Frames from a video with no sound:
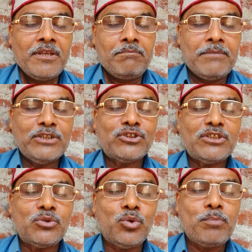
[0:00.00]
मन
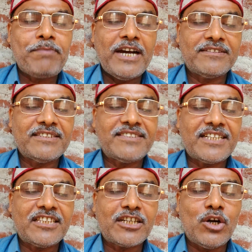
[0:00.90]
शत्रुपा
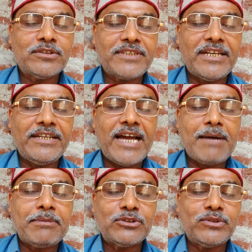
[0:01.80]
दशरथ कौशल्या
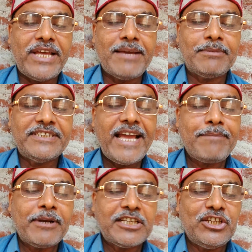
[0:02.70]
वसुदेव
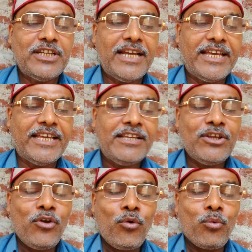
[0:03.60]
देव की है
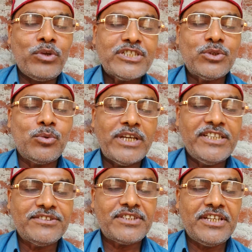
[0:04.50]
विष्णु
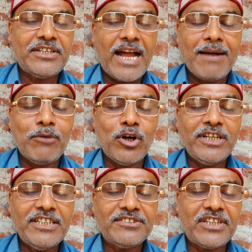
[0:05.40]
वही श्री राम
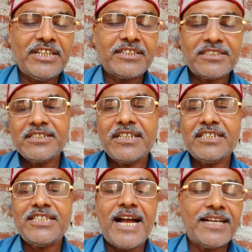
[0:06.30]
वही श्री कृष्ण
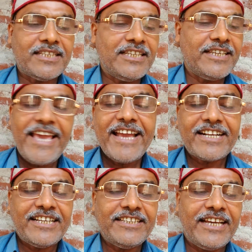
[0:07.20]
की झांकी
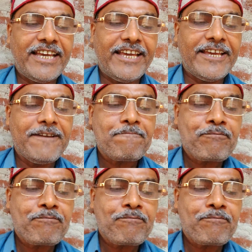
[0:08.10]
एक ही है